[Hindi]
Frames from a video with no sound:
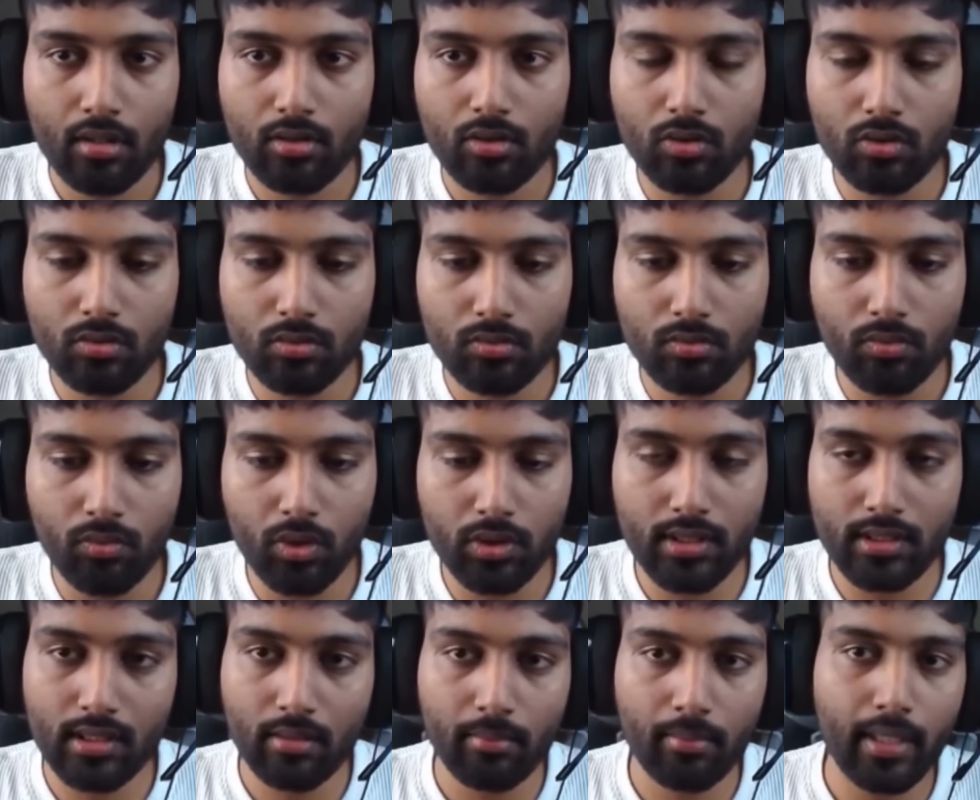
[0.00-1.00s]
तो वो
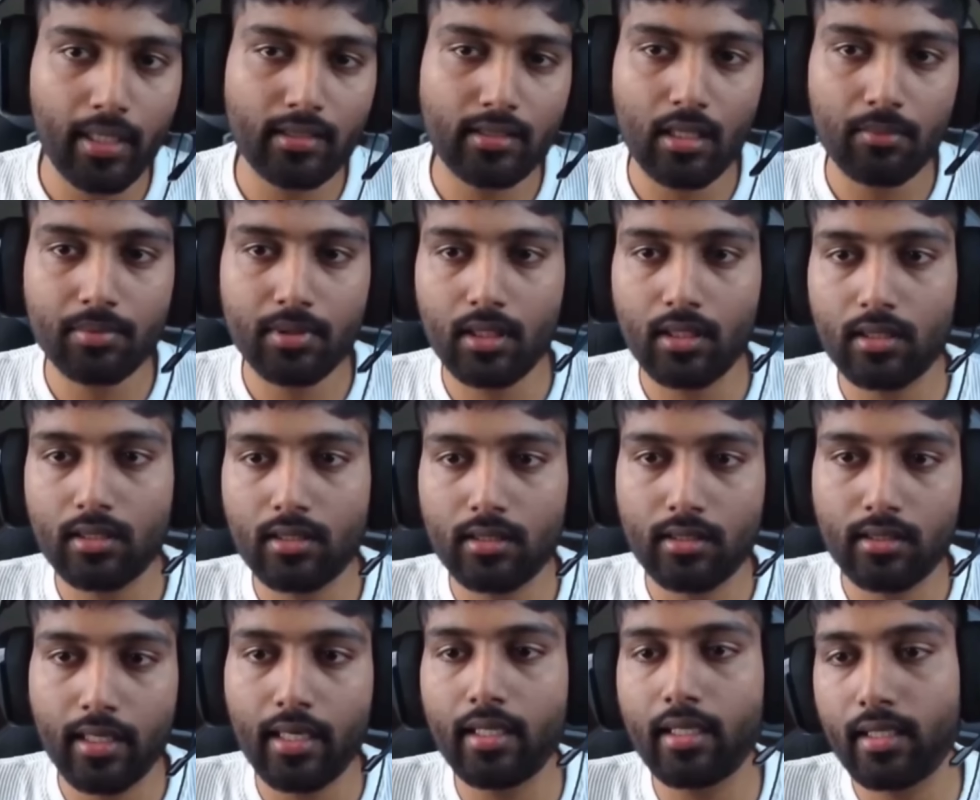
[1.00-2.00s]
चीज़ें मेरे हिसाब से
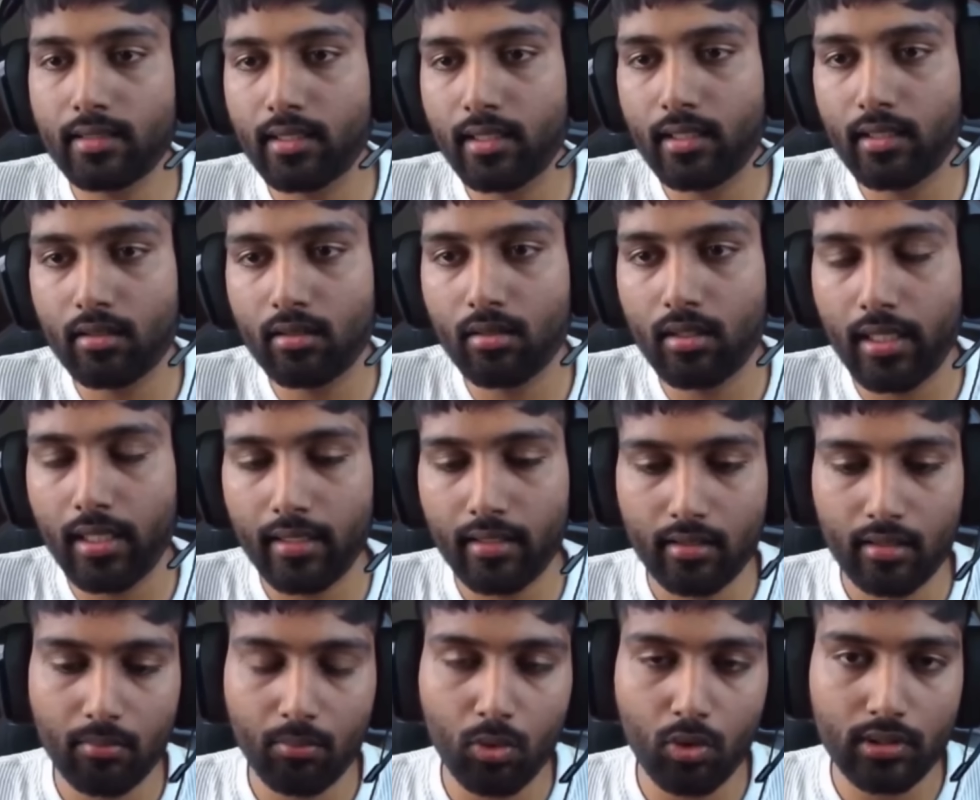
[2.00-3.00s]
गई नहीं सही लाइक
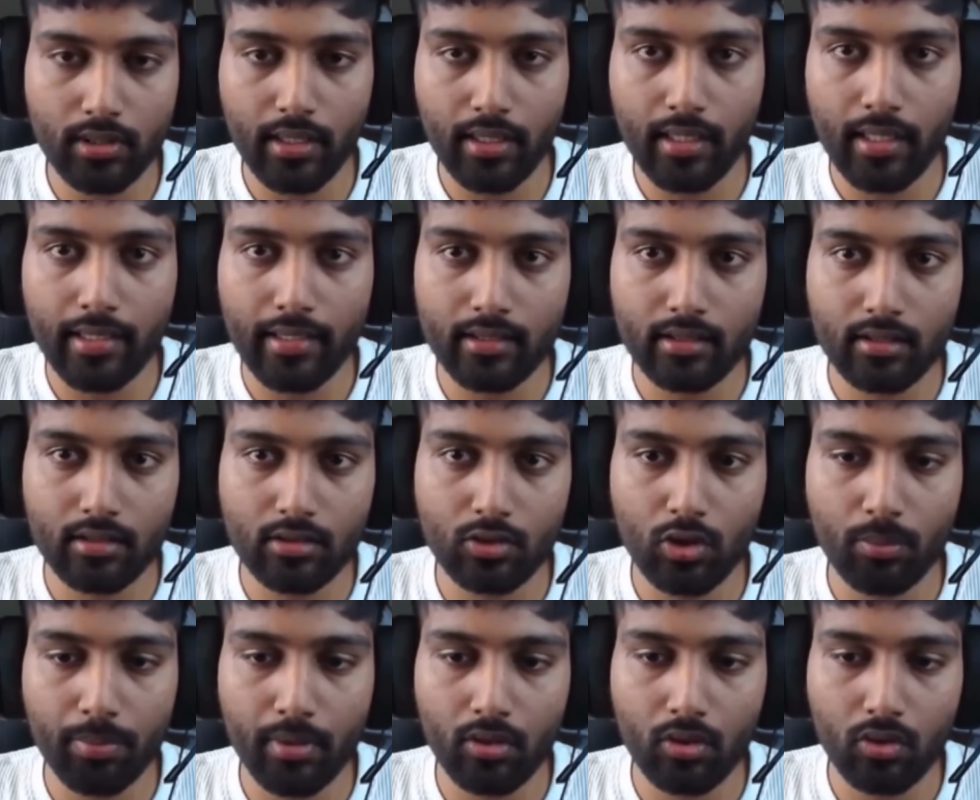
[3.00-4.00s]
like, बोलते हैं डेडिकेशन
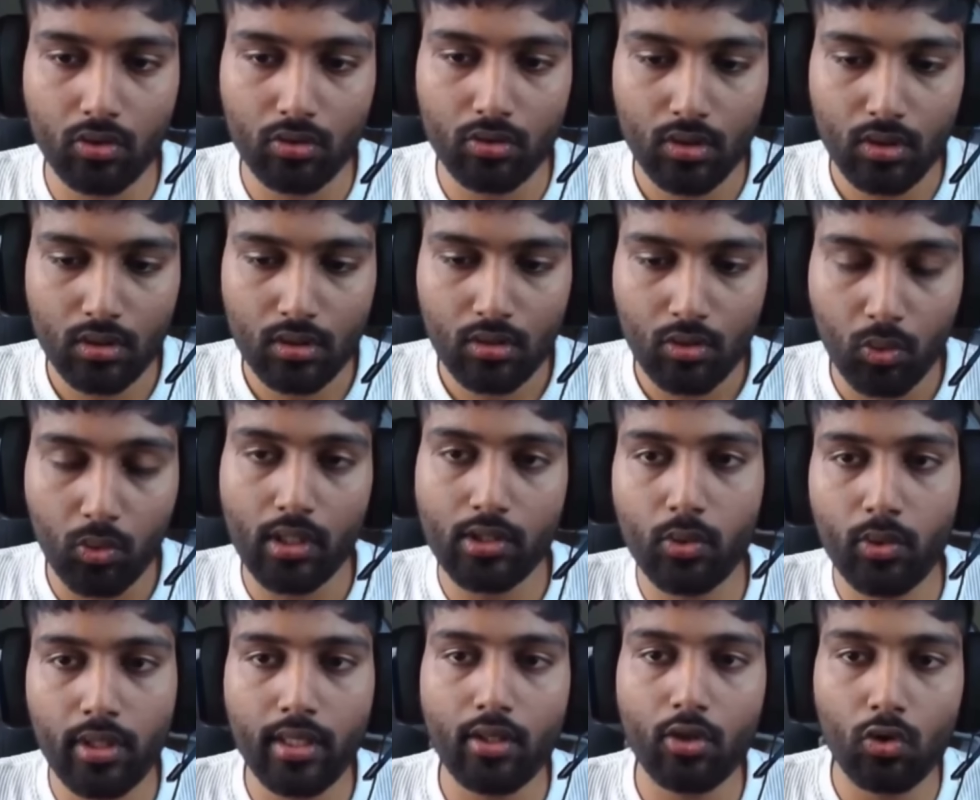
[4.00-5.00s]
जो अपन को होना
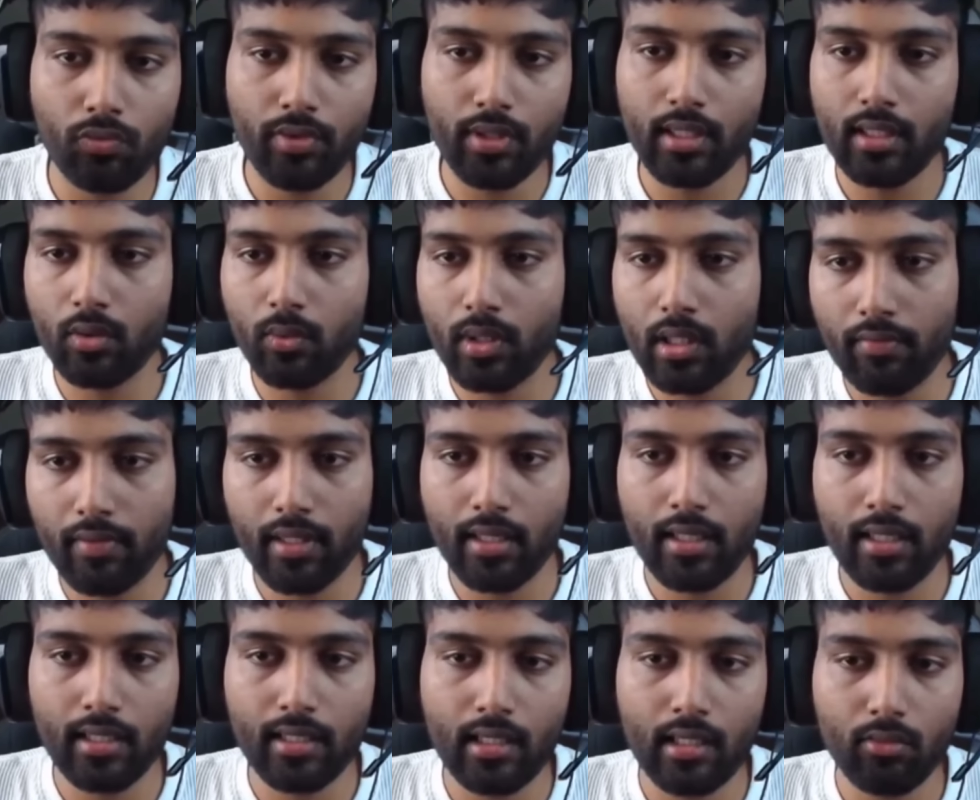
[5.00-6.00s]
जरूरी है ट्रॉफी के लिए क्वालिफाई
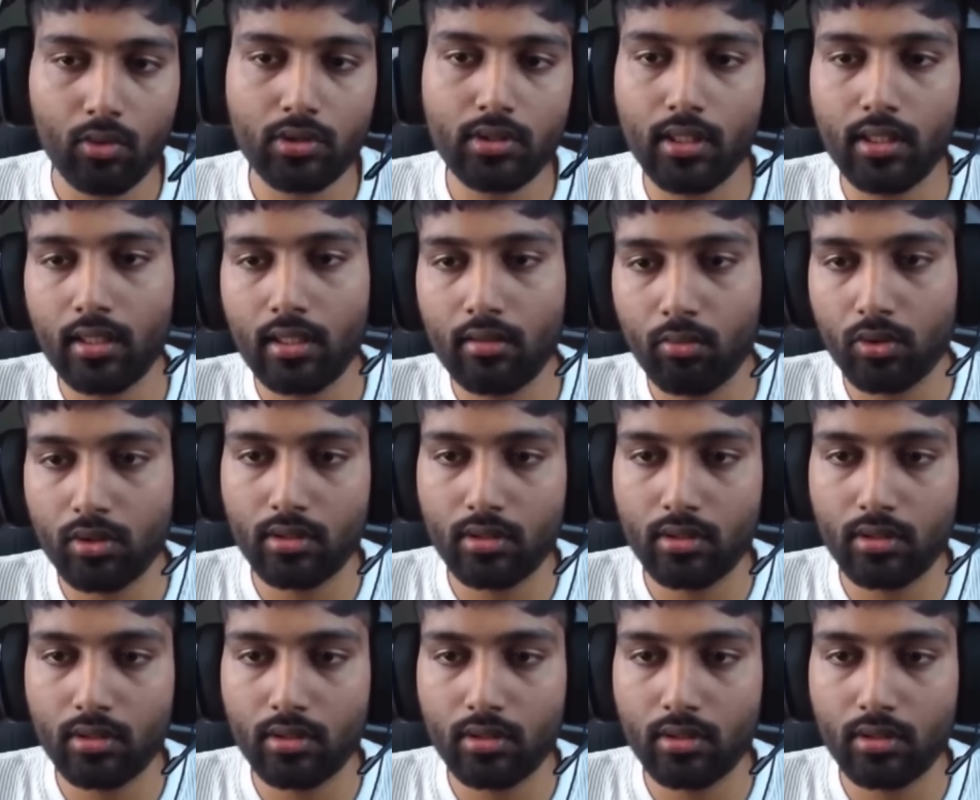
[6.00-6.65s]
करने के लिए वो थी नहीं वो